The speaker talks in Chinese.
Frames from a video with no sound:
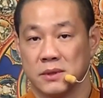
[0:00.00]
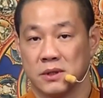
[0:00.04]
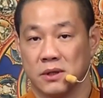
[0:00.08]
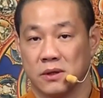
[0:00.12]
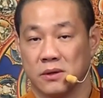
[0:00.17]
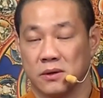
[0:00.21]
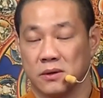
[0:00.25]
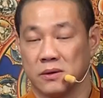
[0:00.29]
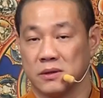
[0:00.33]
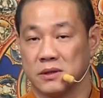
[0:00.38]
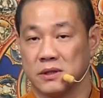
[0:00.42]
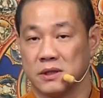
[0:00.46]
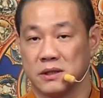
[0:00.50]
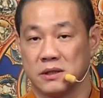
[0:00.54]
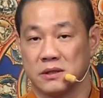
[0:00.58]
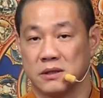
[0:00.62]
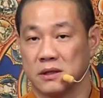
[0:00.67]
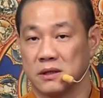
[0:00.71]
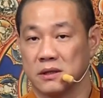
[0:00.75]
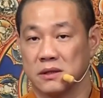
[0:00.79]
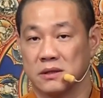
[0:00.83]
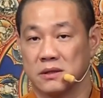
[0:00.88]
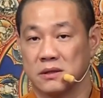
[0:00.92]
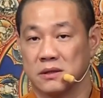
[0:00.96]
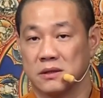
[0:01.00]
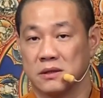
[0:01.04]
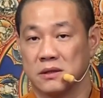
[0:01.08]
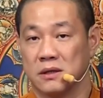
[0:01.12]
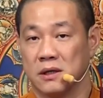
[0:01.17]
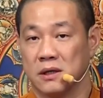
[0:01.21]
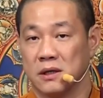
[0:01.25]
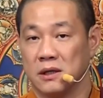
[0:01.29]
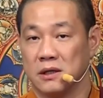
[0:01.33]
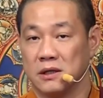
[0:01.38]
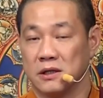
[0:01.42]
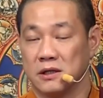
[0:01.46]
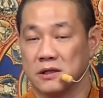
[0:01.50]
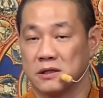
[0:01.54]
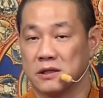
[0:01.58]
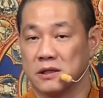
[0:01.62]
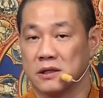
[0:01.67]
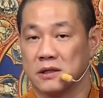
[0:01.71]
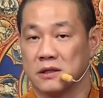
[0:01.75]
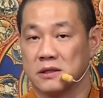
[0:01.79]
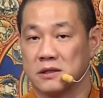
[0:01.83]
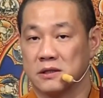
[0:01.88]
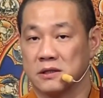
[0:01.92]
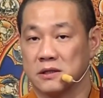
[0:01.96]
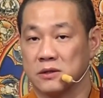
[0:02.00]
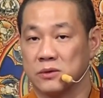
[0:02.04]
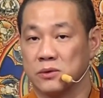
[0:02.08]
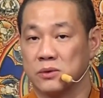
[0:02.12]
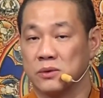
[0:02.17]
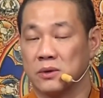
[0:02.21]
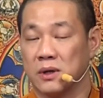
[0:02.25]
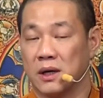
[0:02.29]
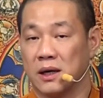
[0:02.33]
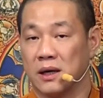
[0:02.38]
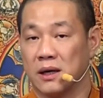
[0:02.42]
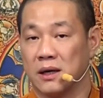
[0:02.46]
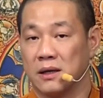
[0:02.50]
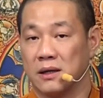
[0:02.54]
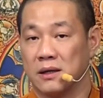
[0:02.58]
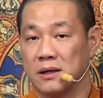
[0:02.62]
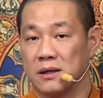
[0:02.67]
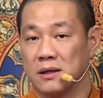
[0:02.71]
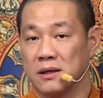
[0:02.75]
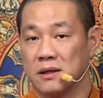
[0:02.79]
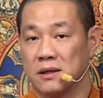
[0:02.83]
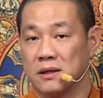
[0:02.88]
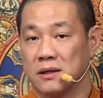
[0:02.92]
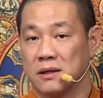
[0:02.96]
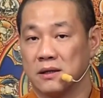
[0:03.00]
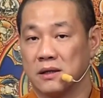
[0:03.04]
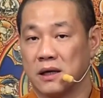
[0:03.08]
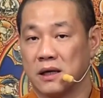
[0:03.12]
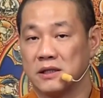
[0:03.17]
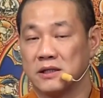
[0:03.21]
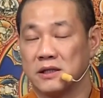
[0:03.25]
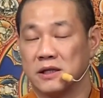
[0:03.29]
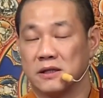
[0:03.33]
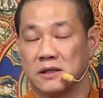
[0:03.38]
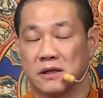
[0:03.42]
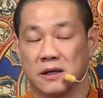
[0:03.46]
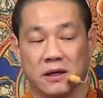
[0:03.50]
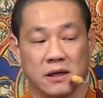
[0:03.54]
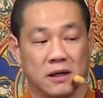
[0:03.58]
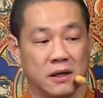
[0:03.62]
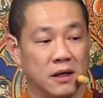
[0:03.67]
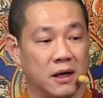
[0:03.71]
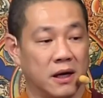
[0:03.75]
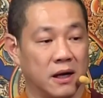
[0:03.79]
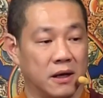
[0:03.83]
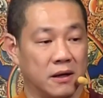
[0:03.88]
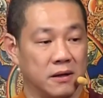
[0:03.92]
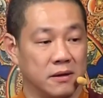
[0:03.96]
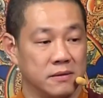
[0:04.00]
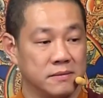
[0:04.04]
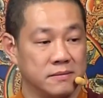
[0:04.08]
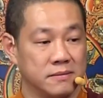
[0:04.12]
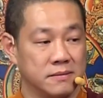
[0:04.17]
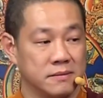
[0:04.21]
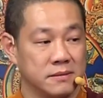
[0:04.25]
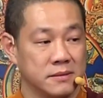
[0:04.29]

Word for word: 哦，你这个你这个职务啊，担任的很好，